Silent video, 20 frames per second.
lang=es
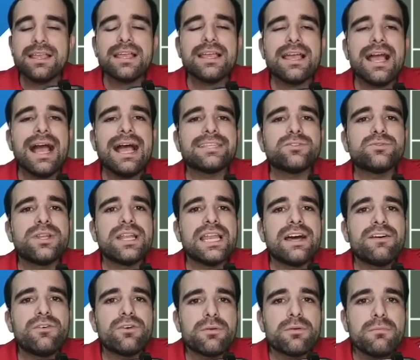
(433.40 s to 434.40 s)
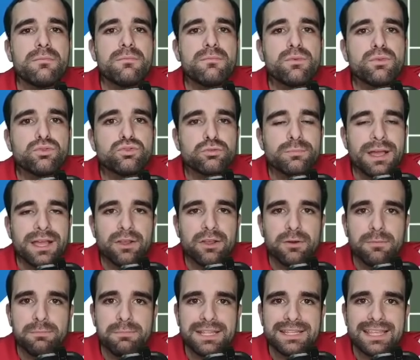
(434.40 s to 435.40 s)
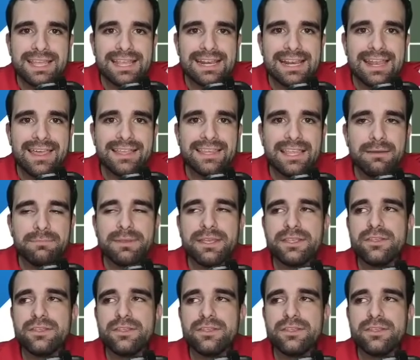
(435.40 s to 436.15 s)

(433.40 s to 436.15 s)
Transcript: hace una labor mucho más completa que la de Tapia.